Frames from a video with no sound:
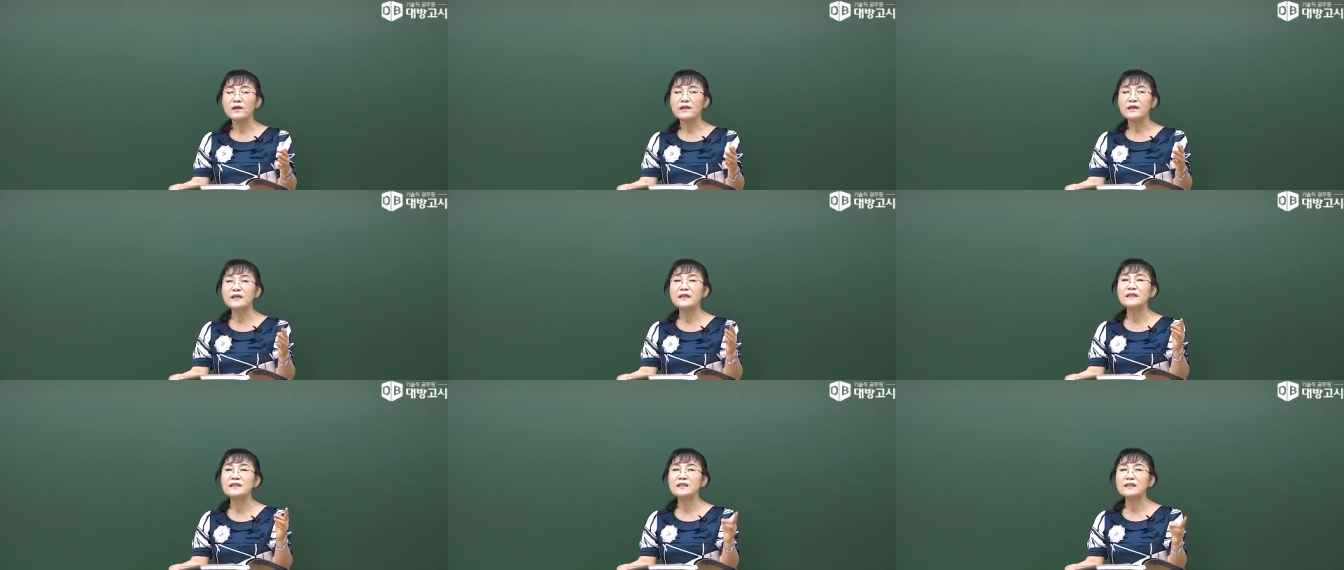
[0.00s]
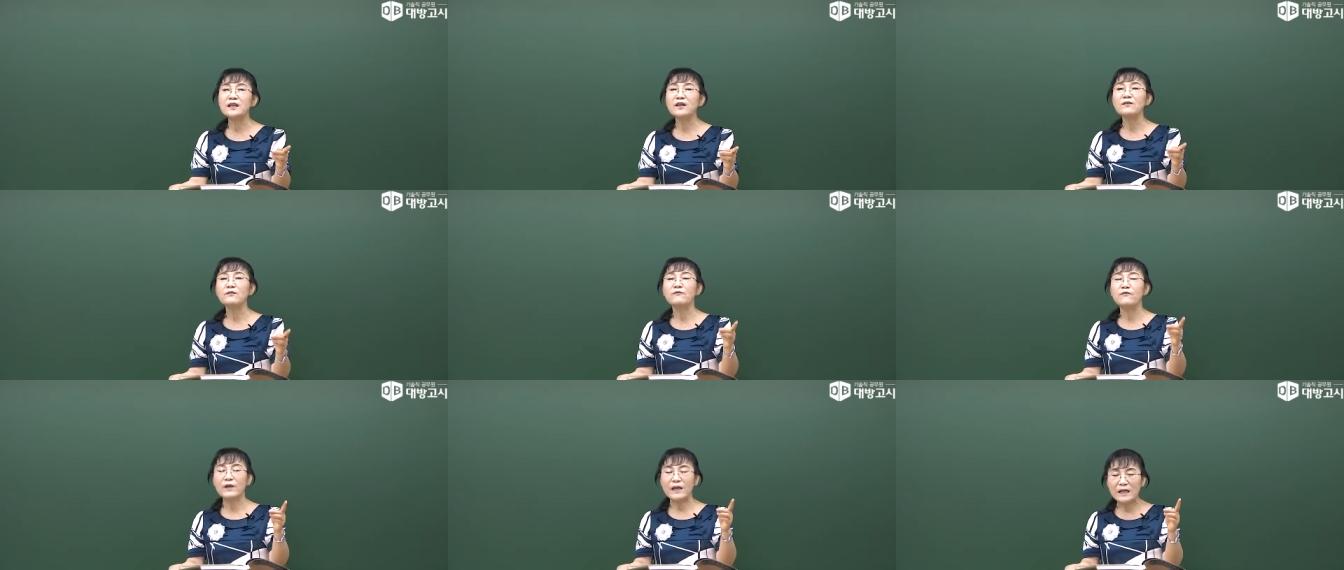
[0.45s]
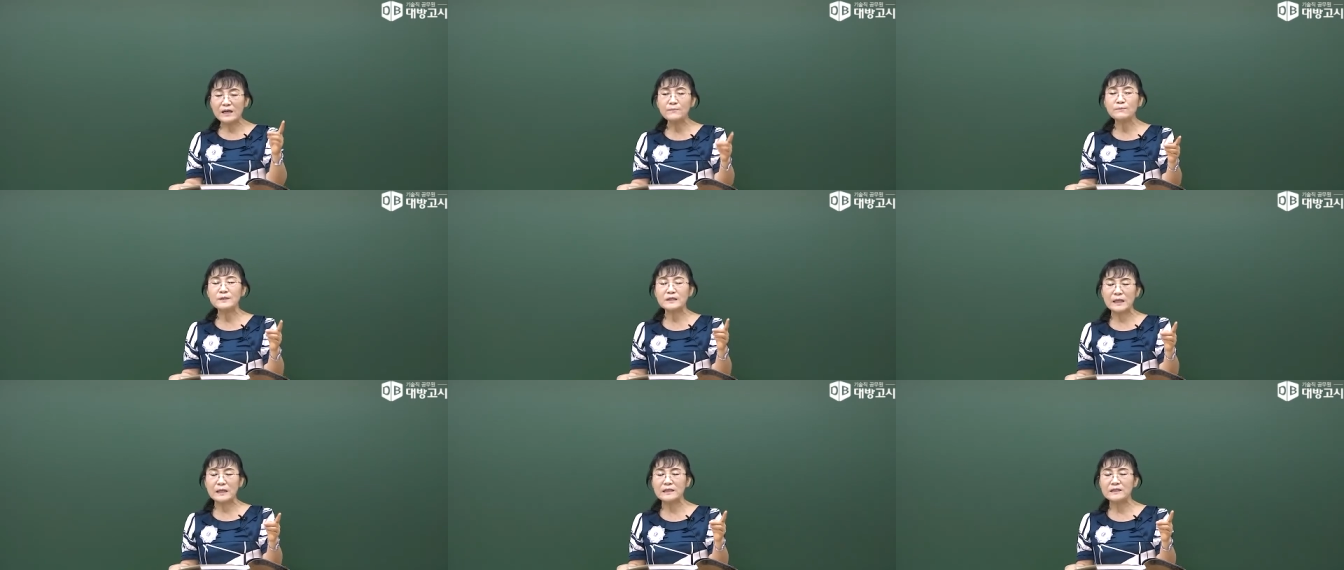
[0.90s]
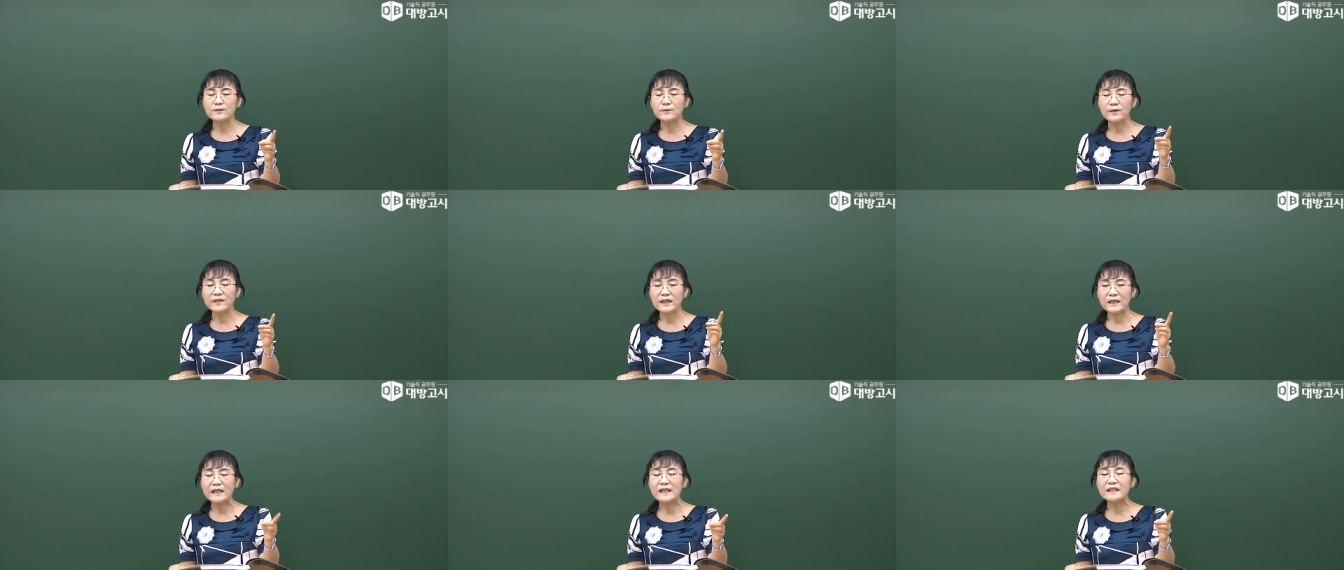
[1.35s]
이천 왼,
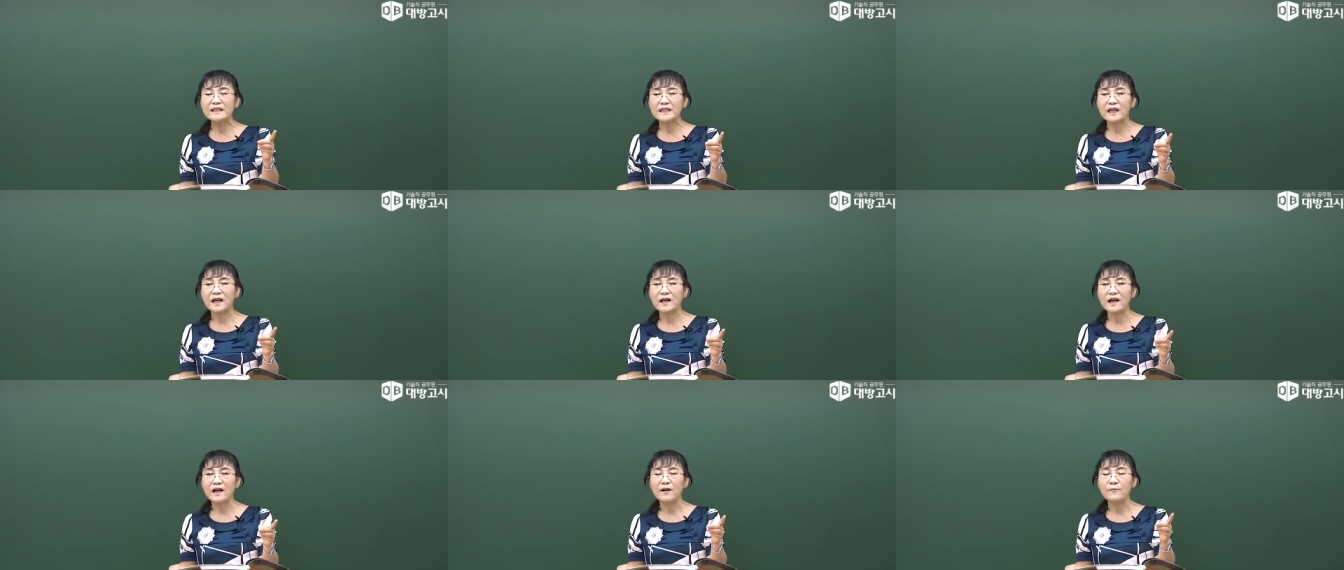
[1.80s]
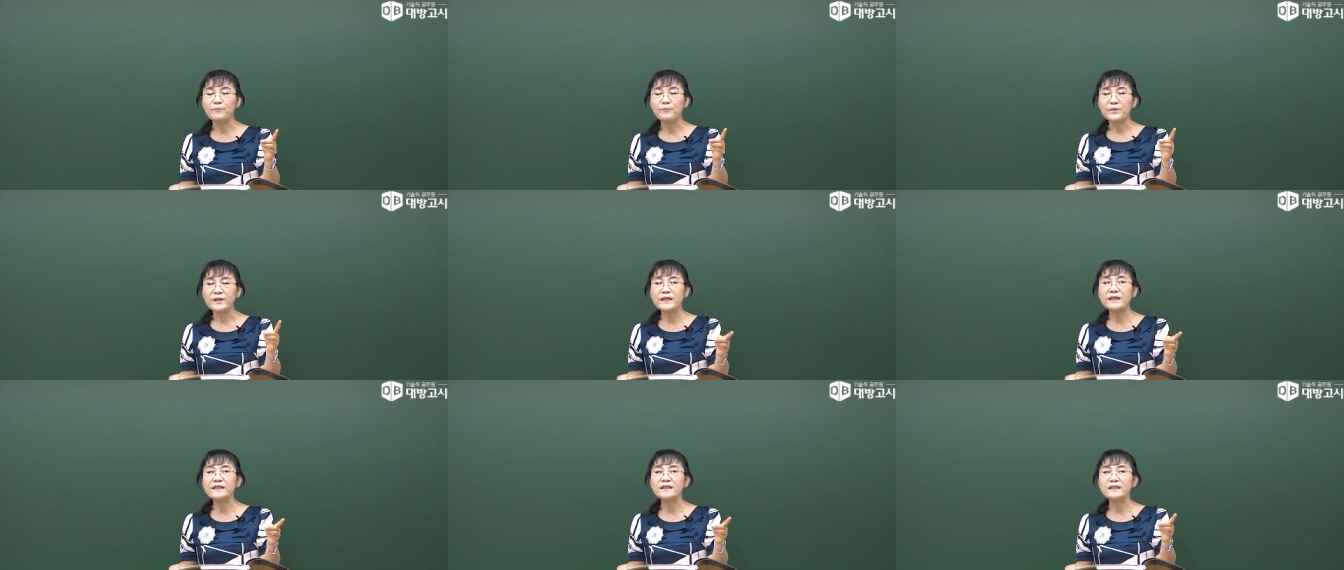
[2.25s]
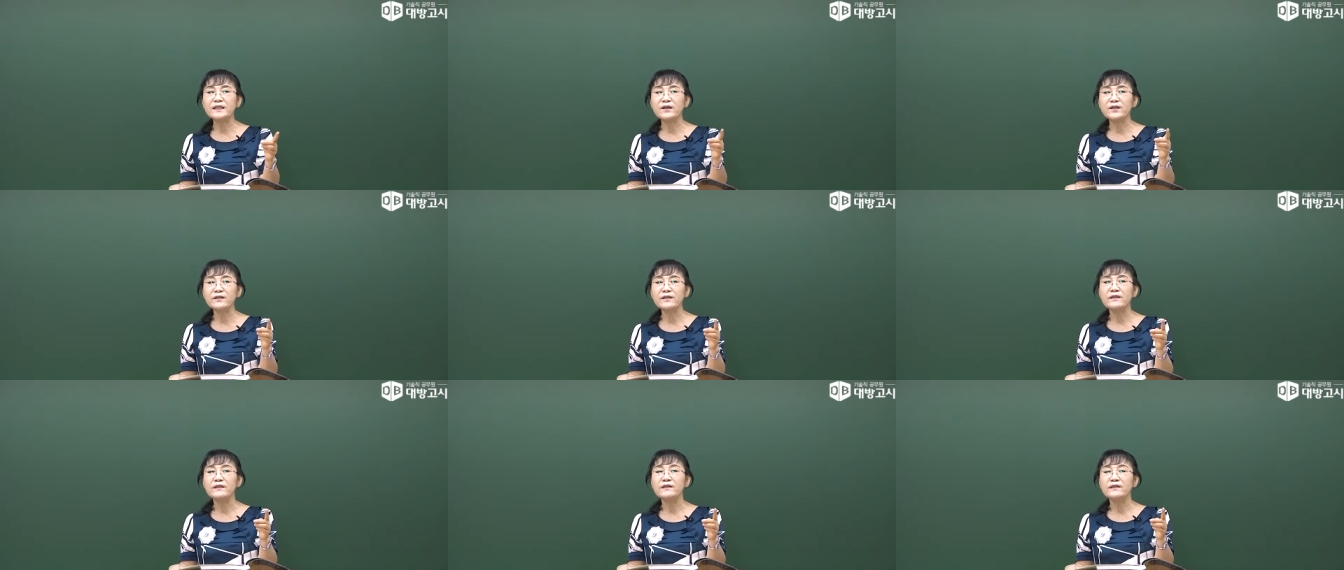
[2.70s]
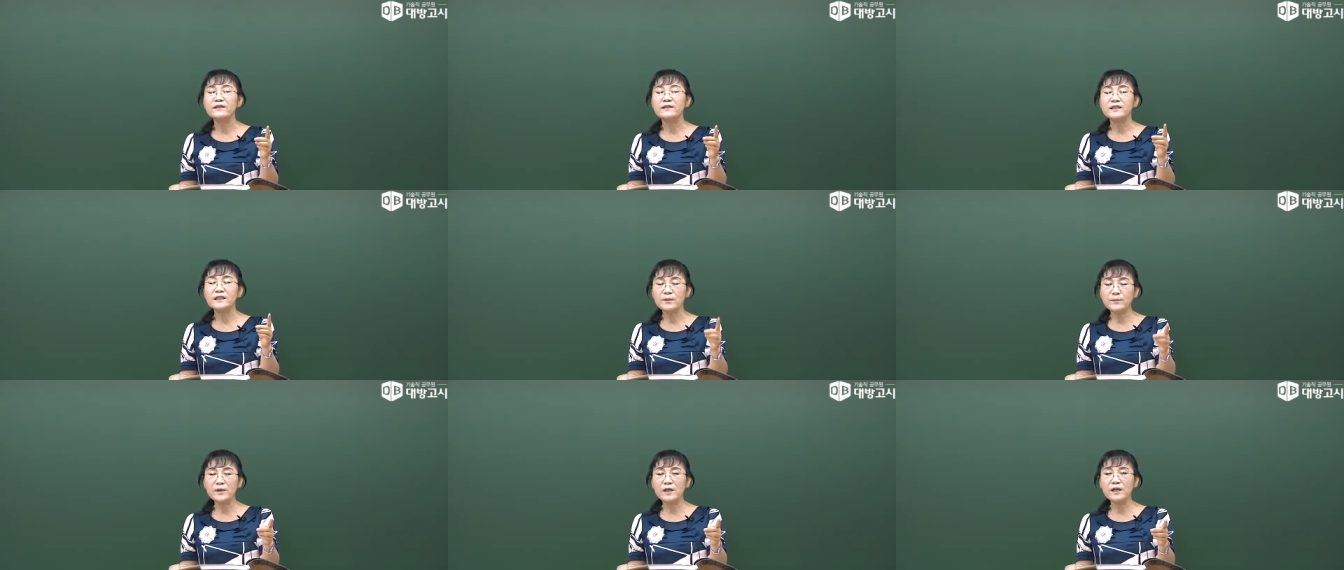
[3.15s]
왼천의 일차가
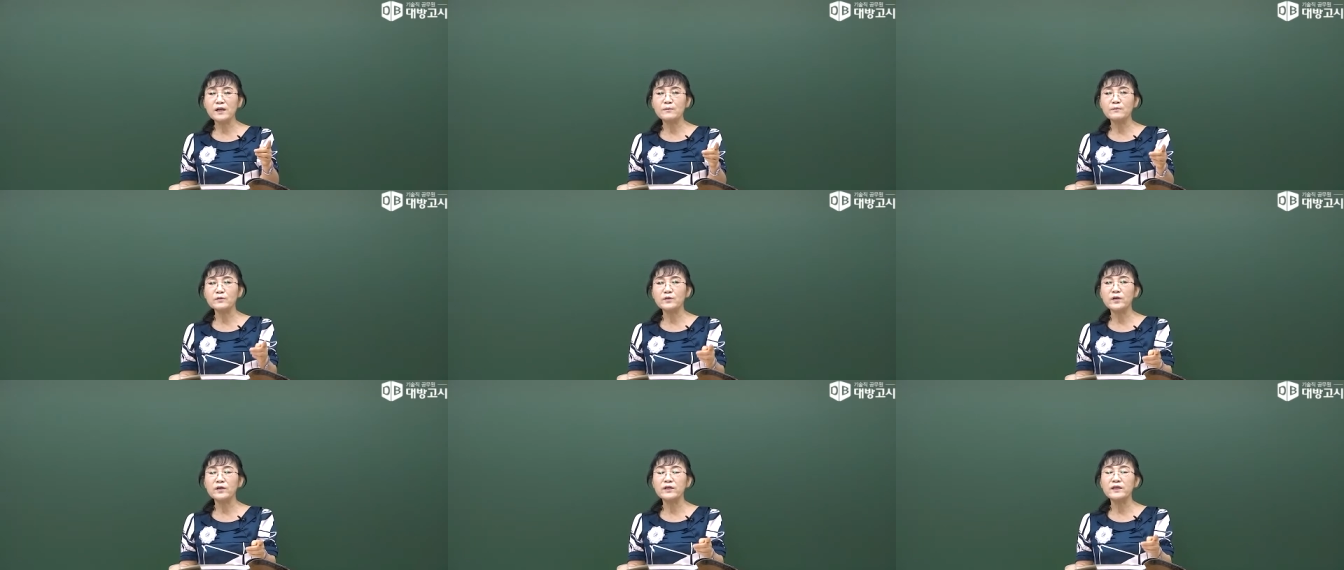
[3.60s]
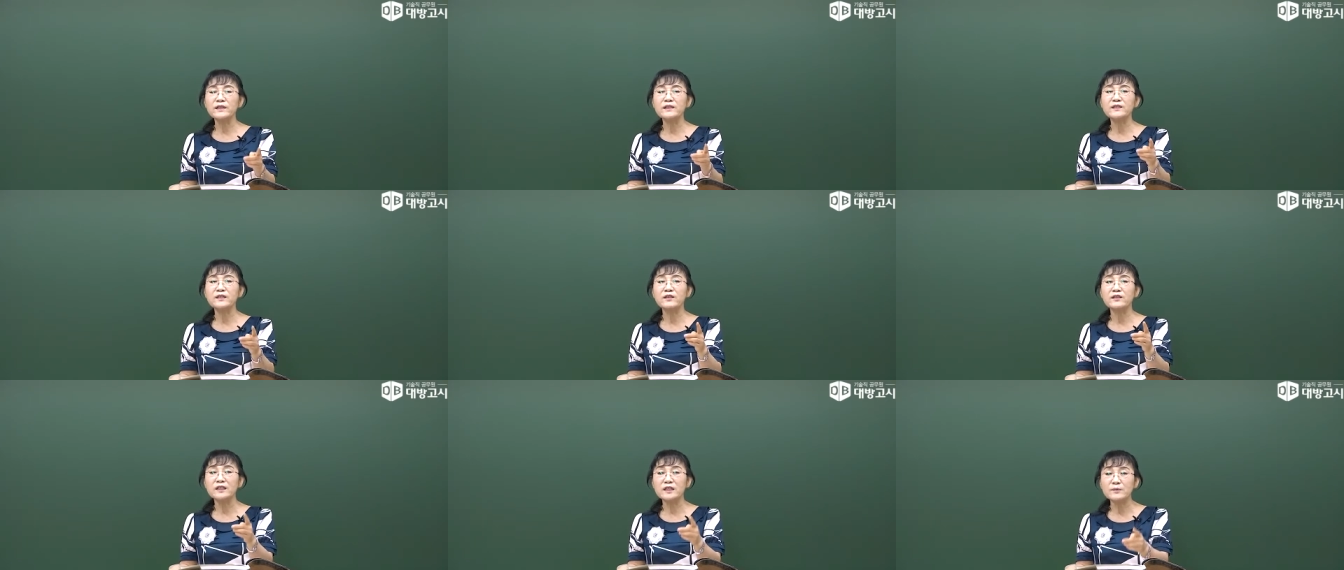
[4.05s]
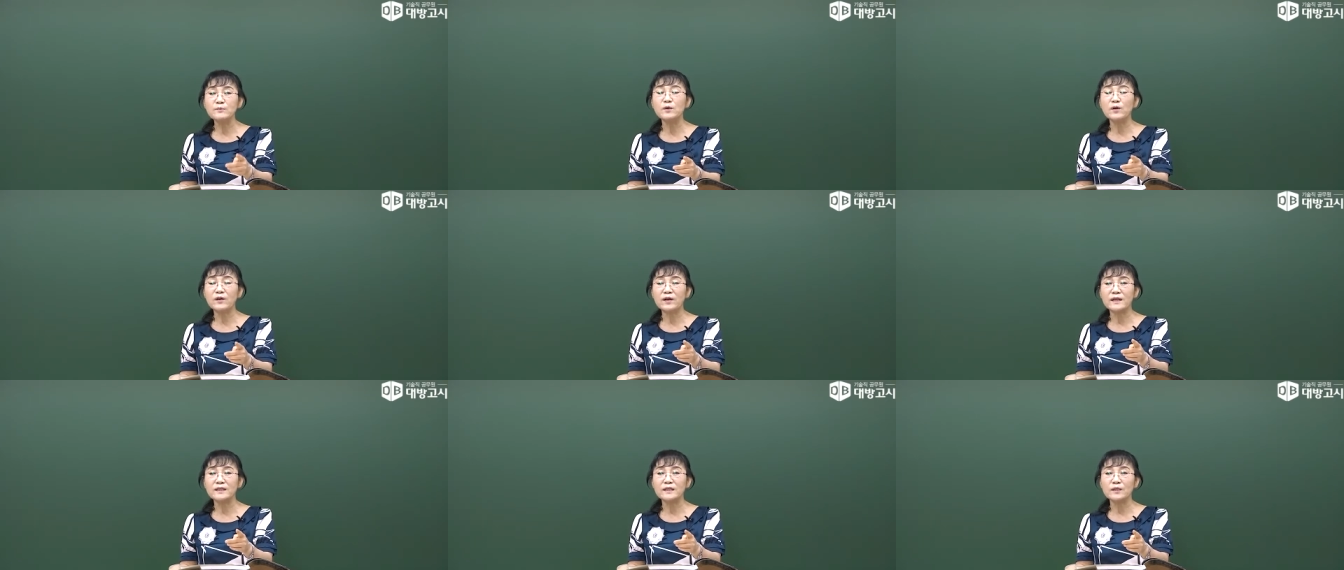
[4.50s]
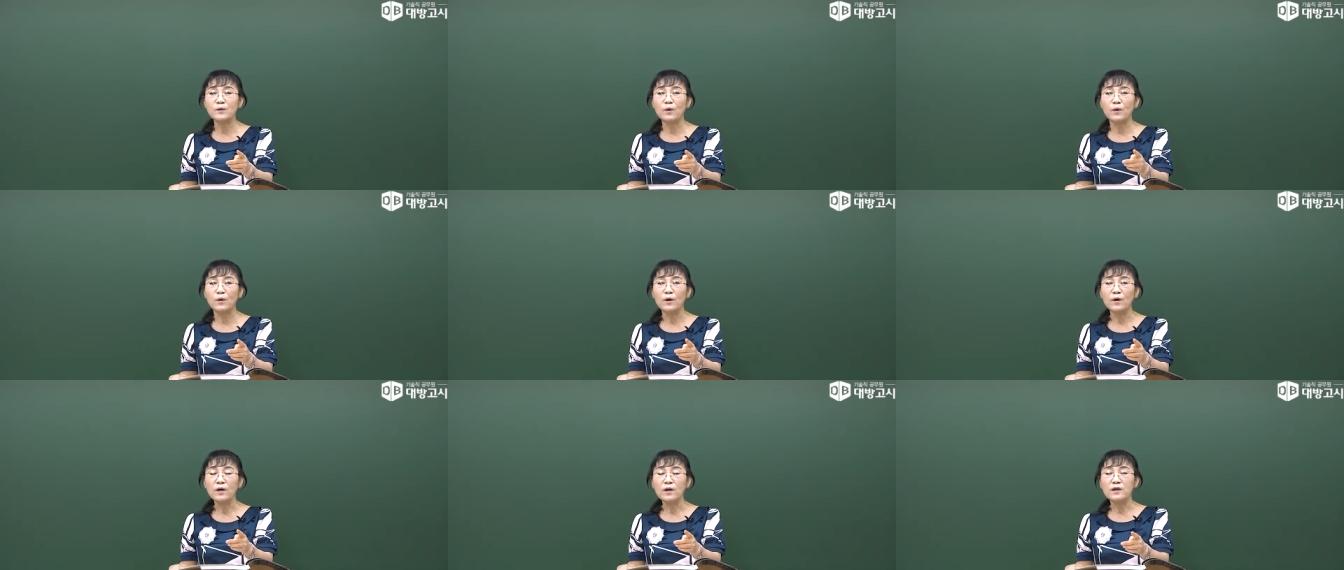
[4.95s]
이천십일 년부터 이천이십
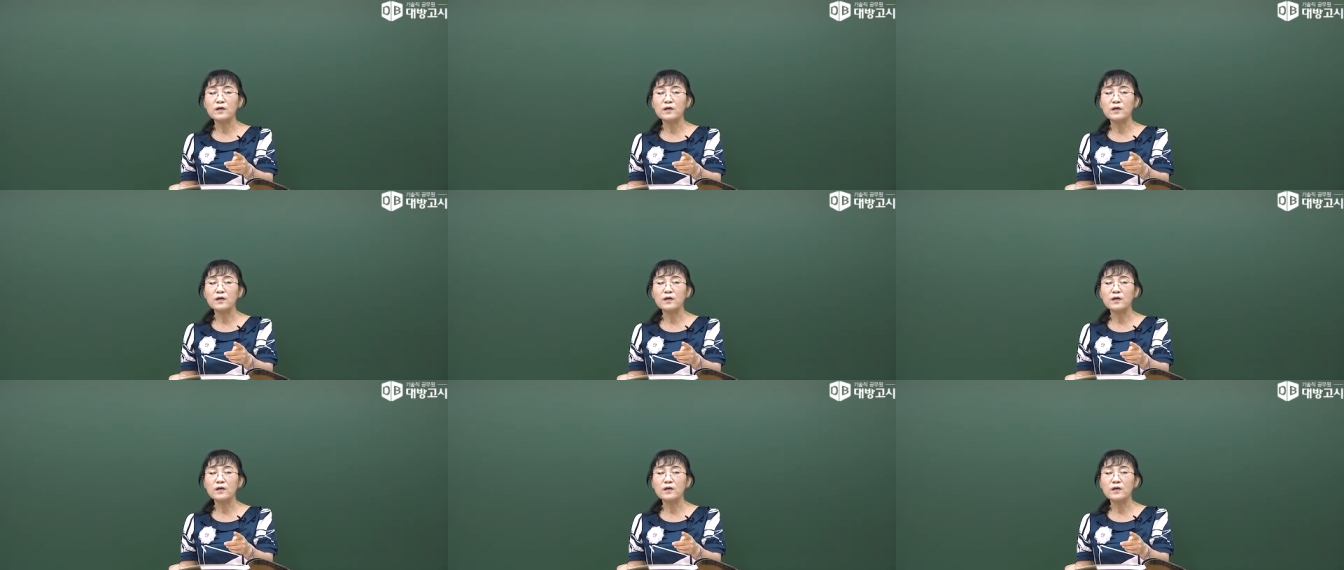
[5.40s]
년까지고